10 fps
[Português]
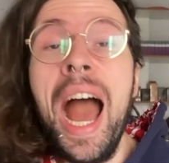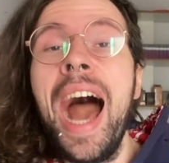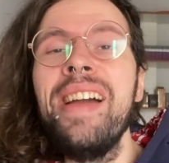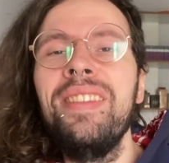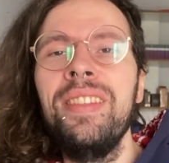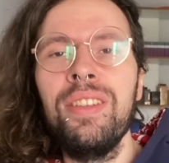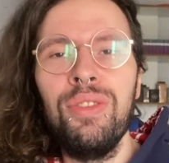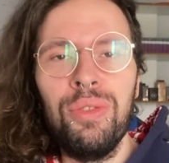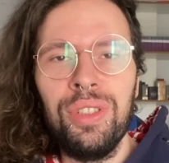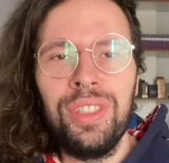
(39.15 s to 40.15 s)
A resenha
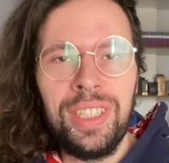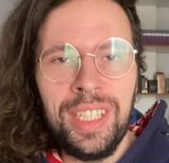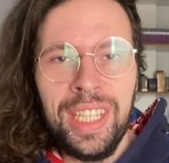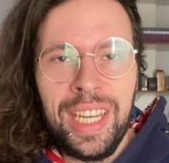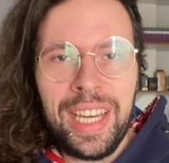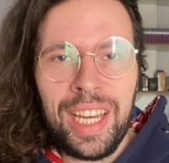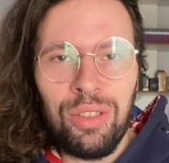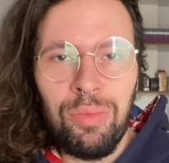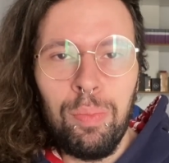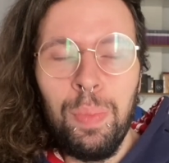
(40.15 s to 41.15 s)
de hoje é
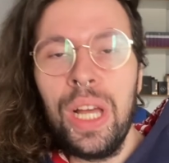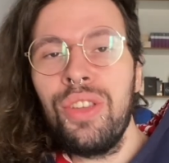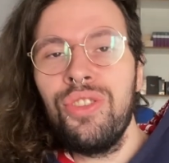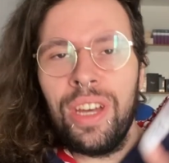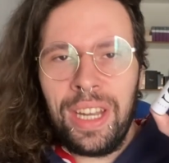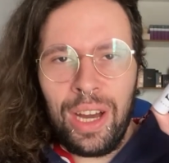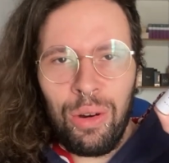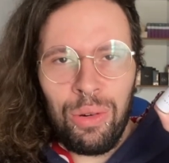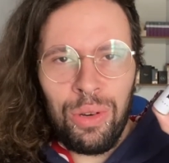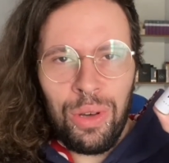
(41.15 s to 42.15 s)
do Blood
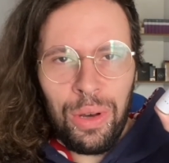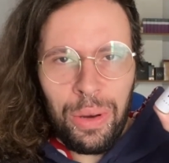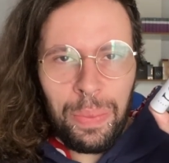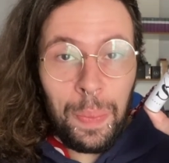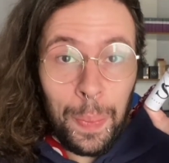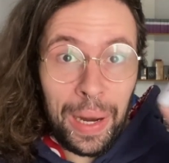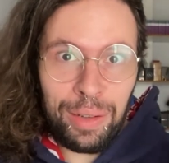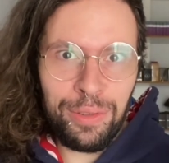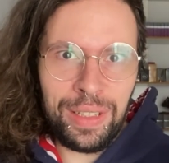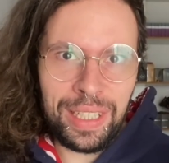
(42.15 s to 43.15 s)
Chanel
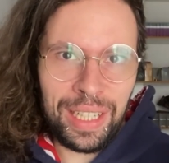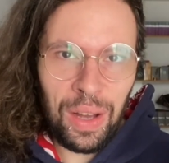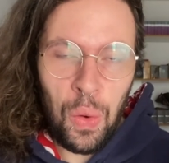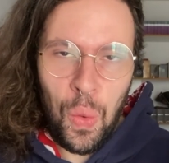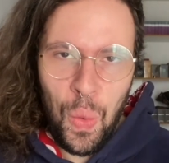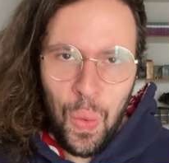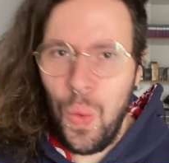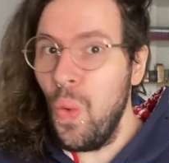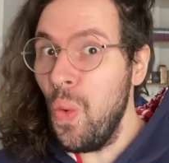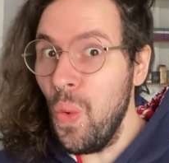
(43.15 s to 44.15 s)
Parfum. Oh,